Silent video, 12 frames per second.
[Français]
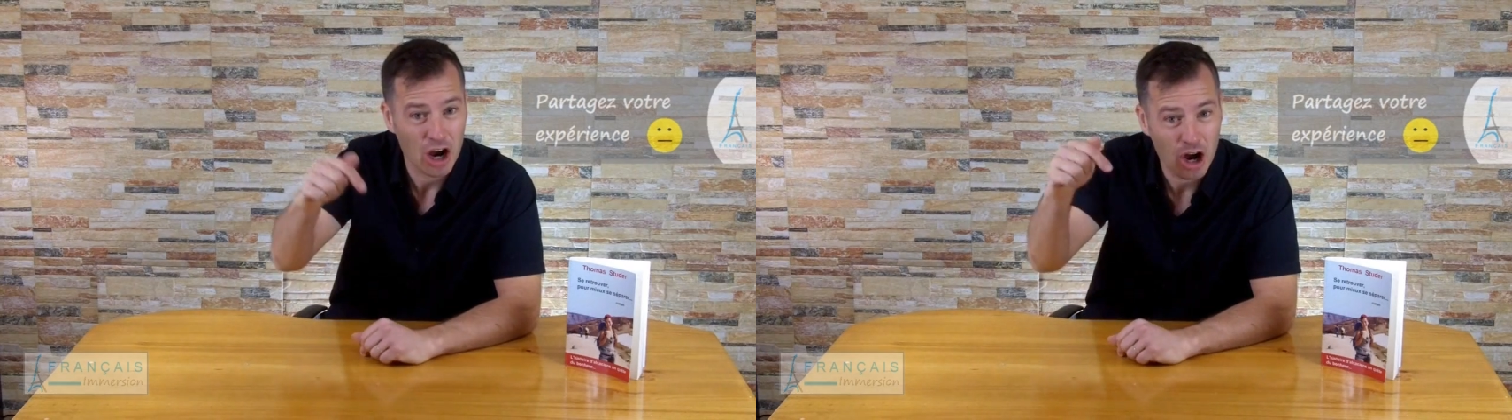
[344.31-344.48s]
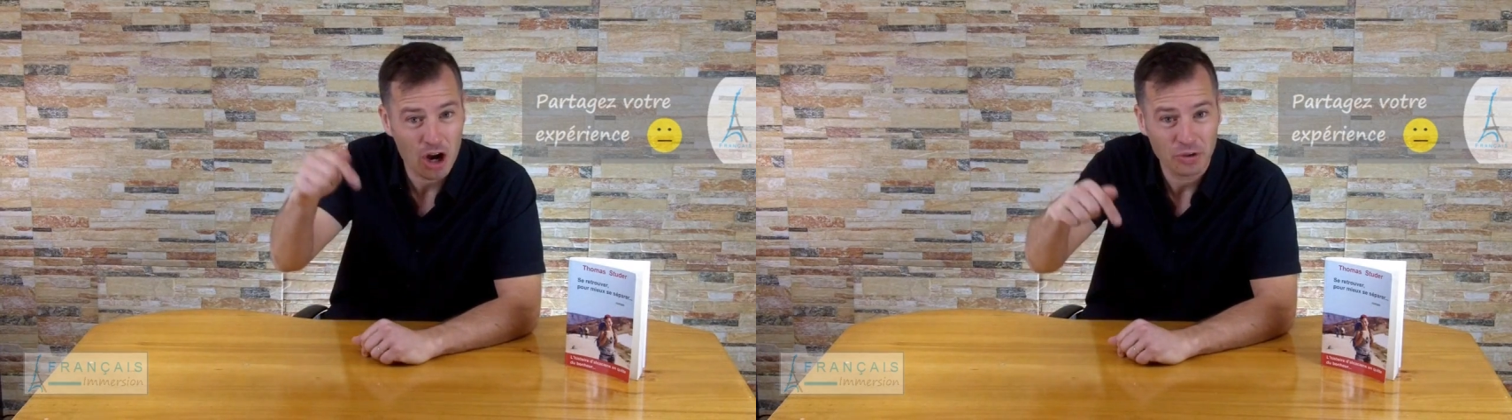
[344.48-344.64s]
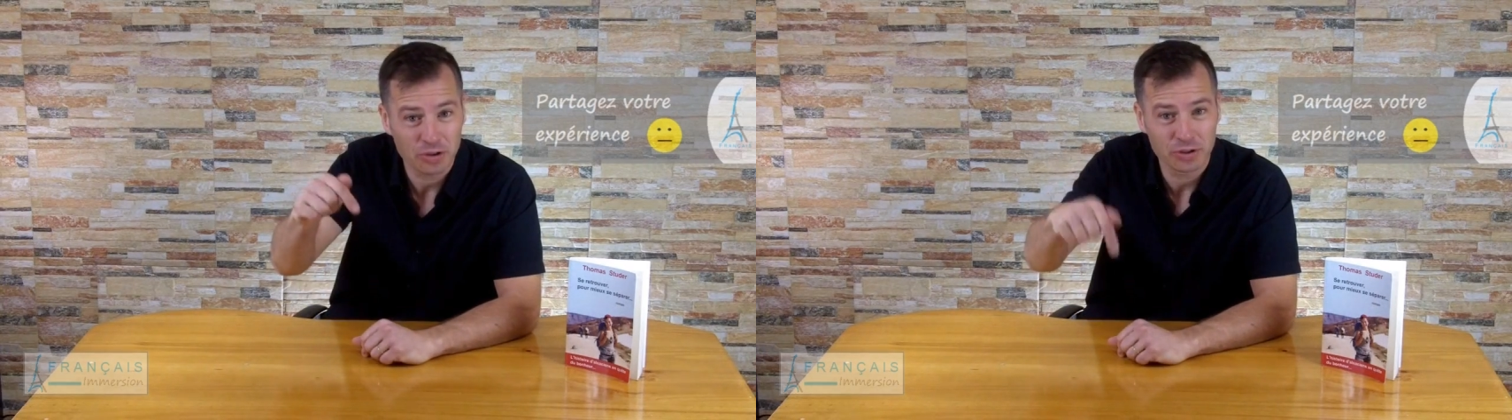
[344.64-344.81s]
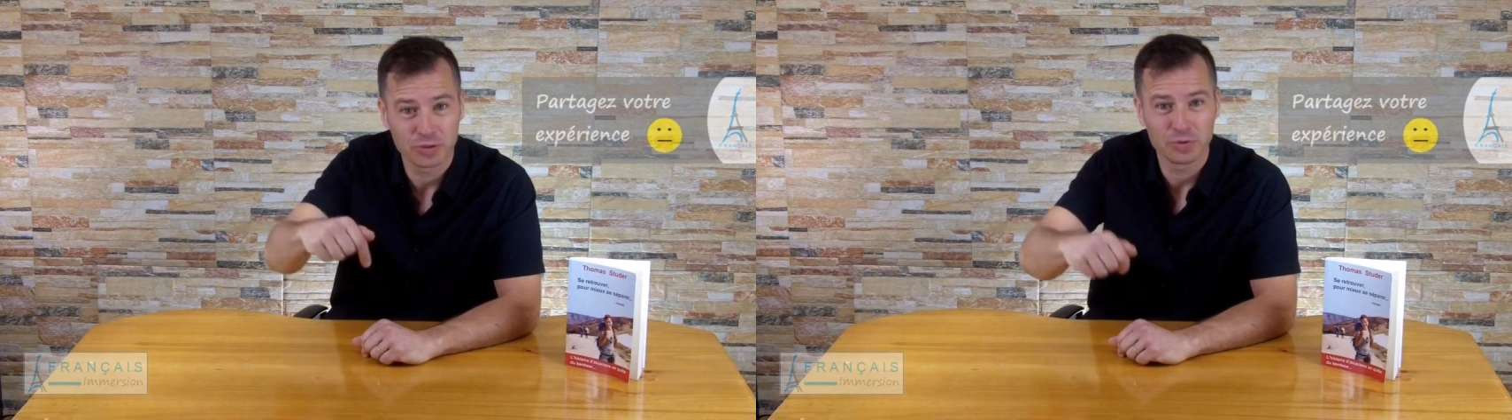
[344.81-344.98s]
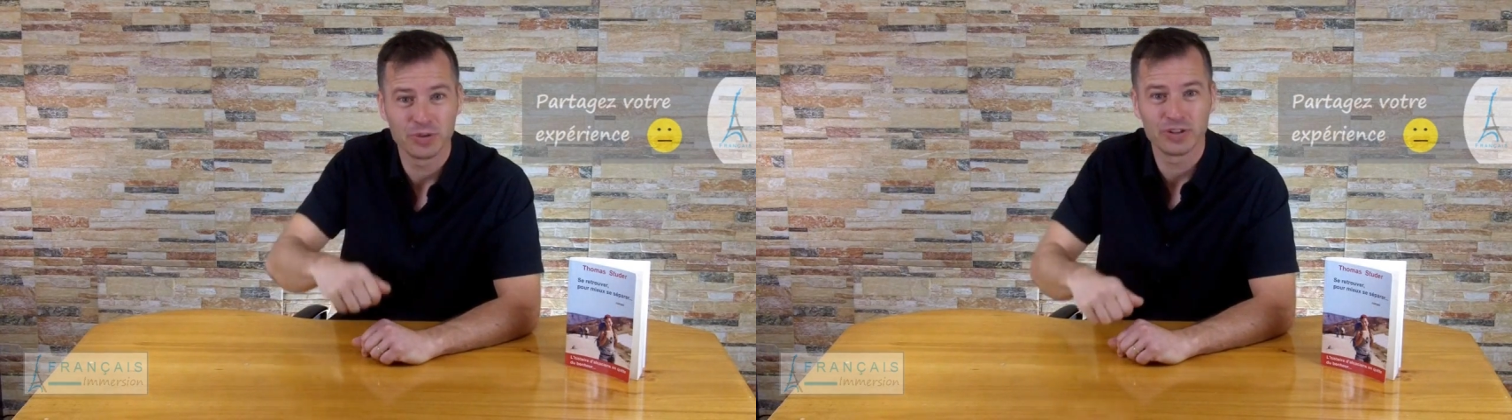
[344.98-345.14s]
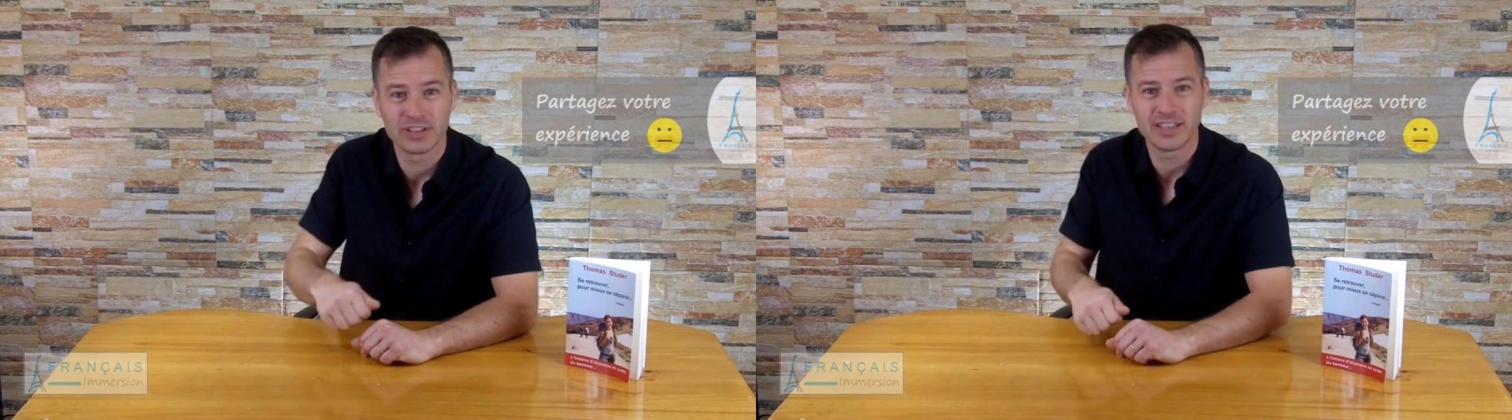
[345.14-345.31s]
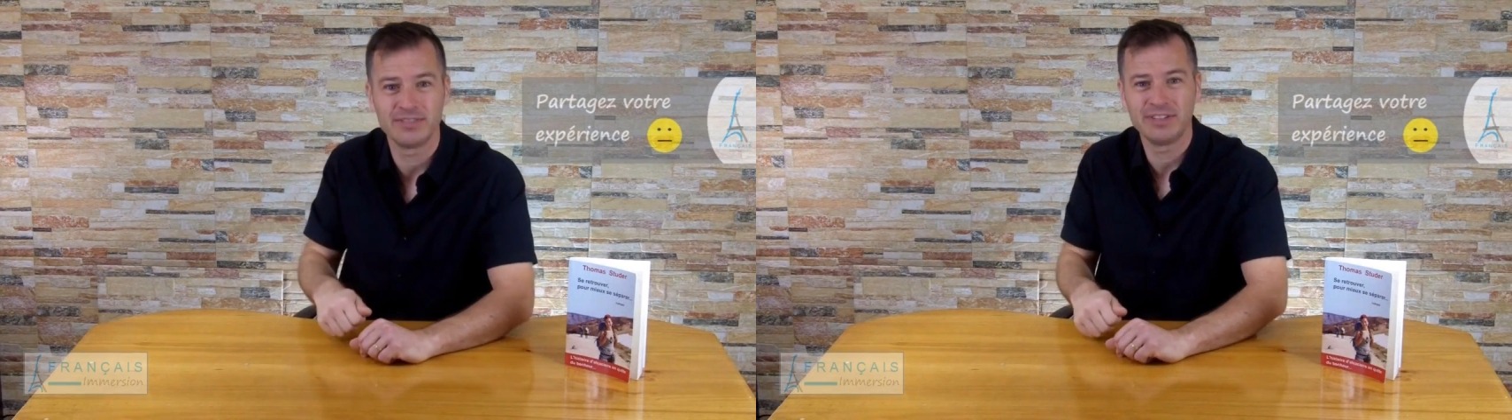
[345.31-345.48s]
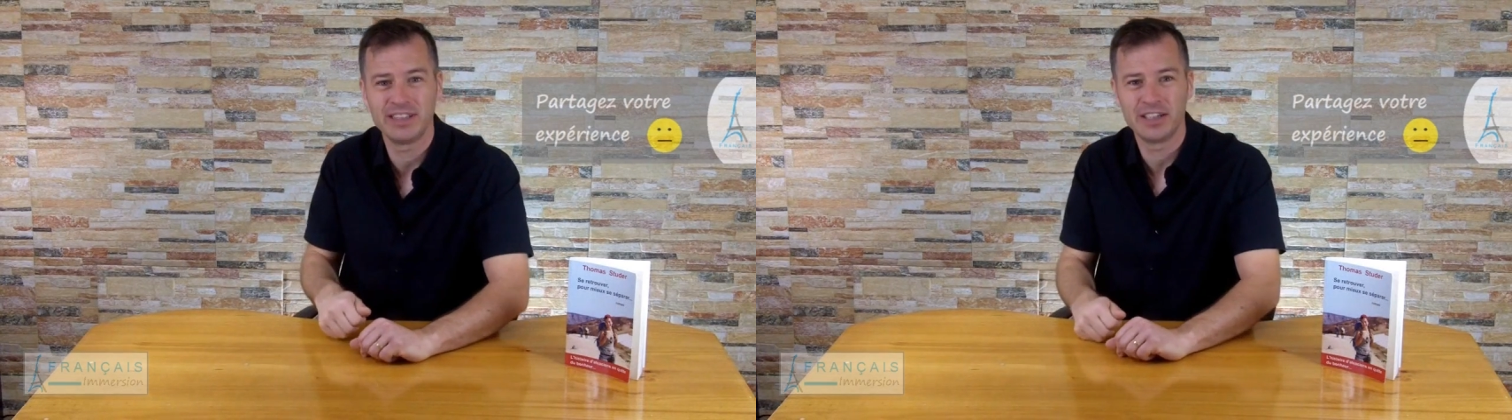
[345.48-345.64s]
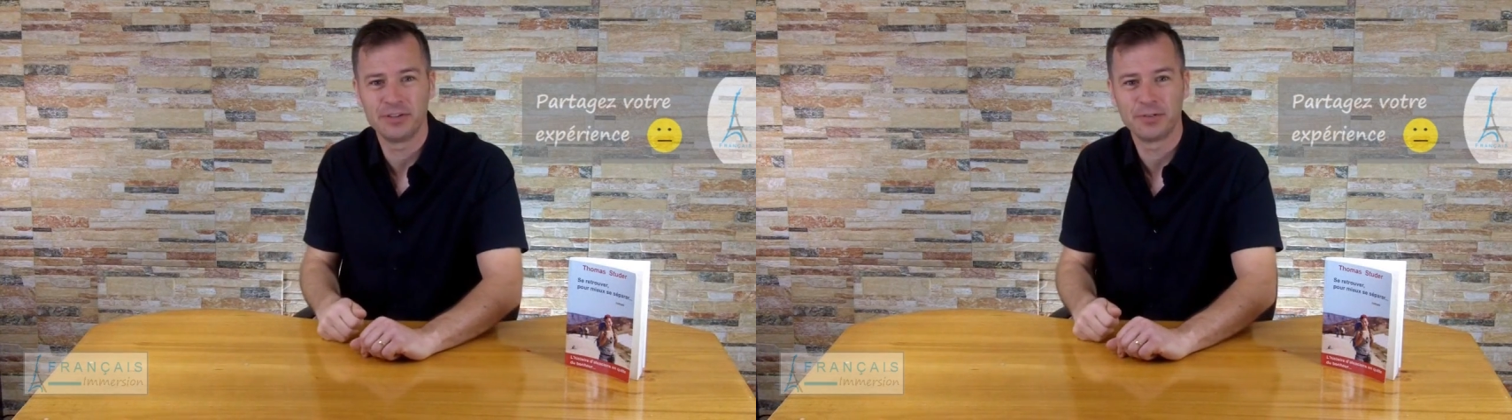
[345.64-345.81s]
en dessous de cette
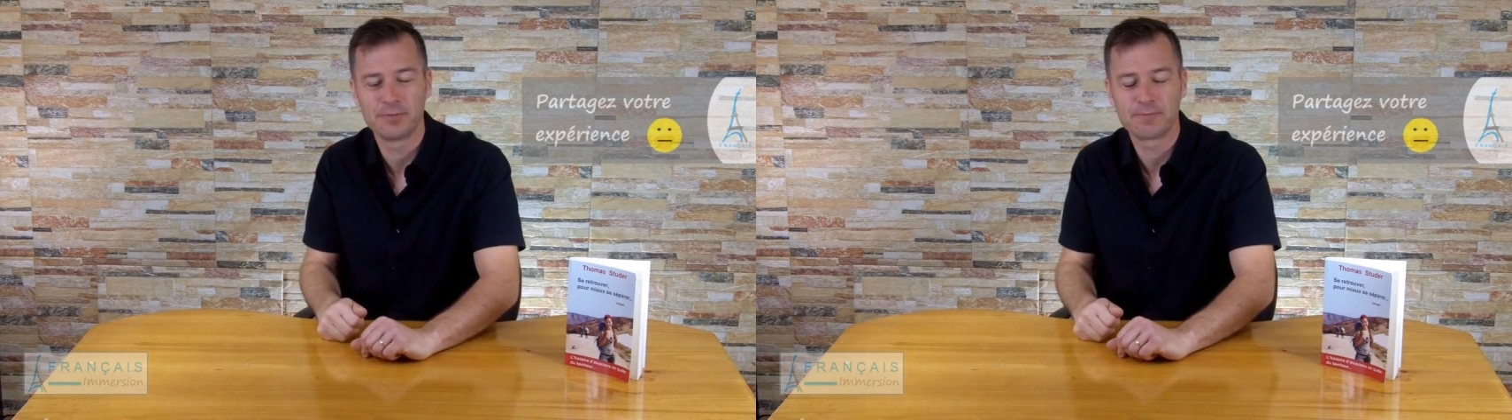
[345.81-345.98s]
vidéo.